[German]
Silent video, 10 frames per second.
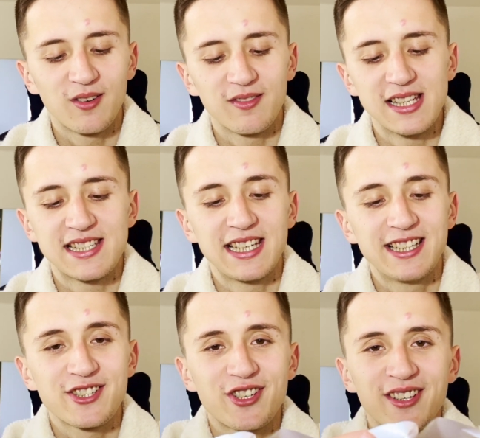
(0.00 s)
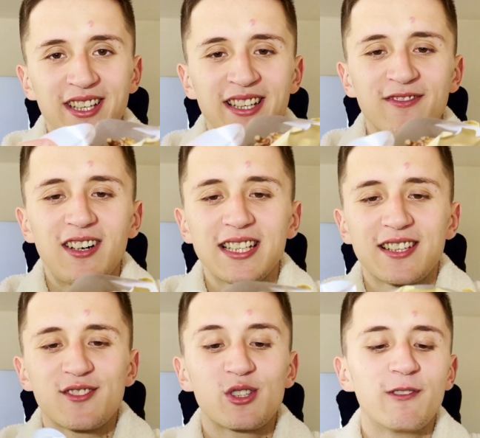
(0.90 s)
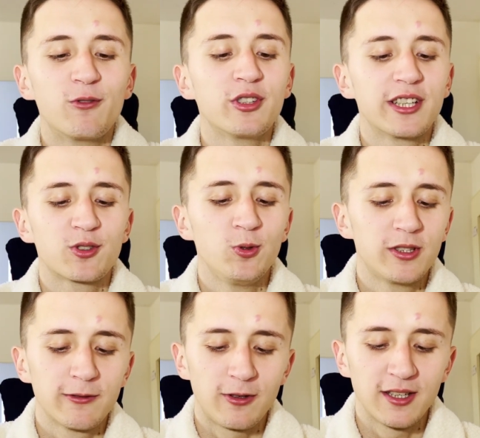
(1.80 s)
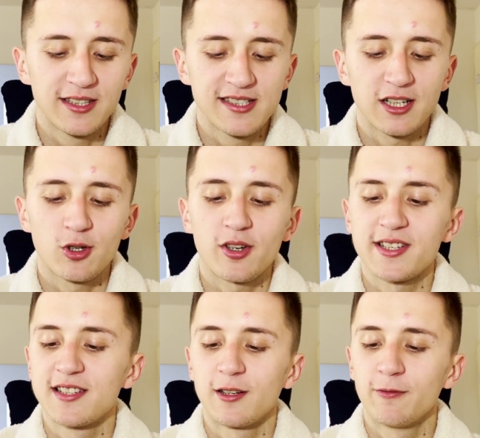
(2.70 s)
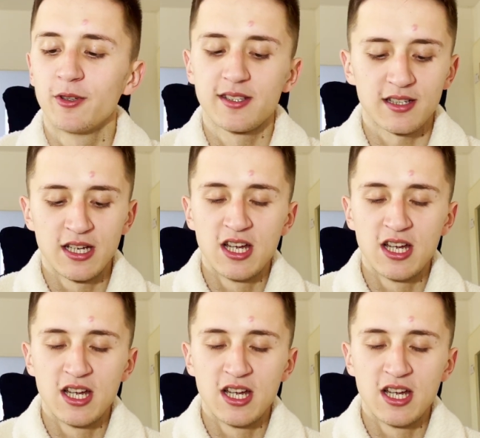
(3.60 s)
Wir sehen hier schon, dann wartet so eine Wundertüte voller dieser Crossis auf uns.